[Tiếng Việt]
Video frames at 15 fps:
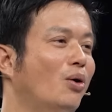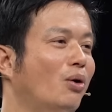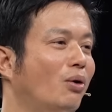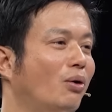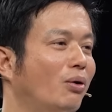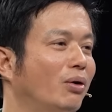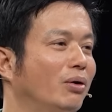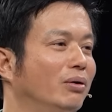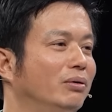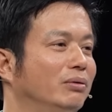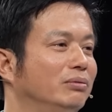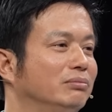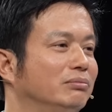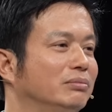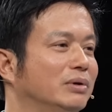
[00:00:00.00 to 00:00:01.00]
hồ
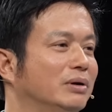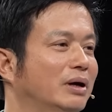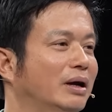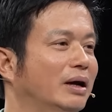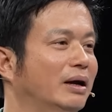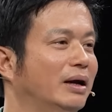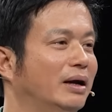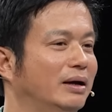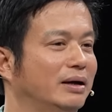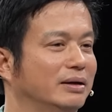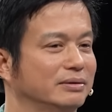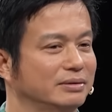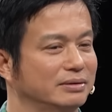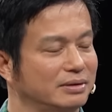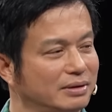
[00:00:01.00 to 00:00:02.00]
là, là,
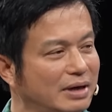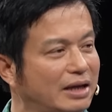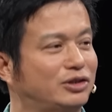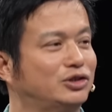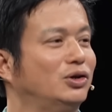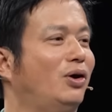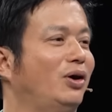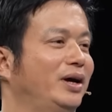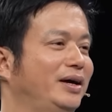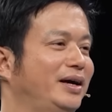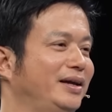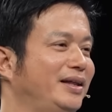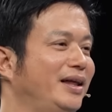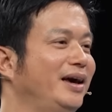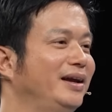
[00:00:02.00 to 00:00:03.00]
là đặt cho cái
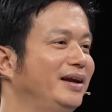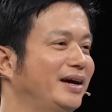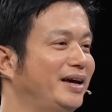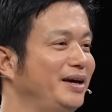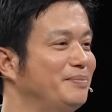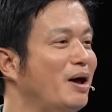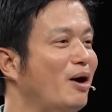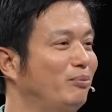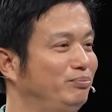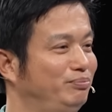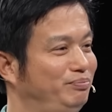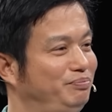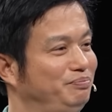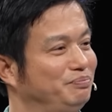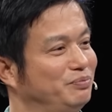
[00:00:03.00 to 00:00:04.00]
cái tên là kim đồng
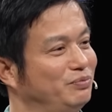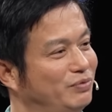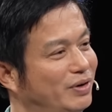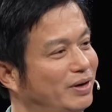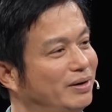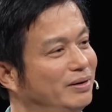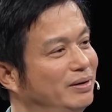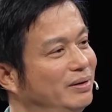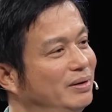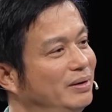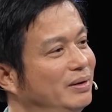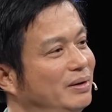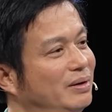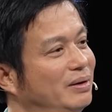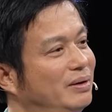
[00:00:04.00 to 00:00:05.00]
à rồi
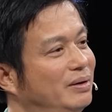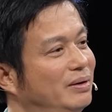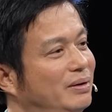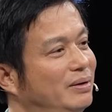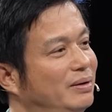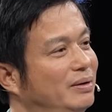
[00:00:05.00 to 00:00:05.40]
thì nếu mình không còn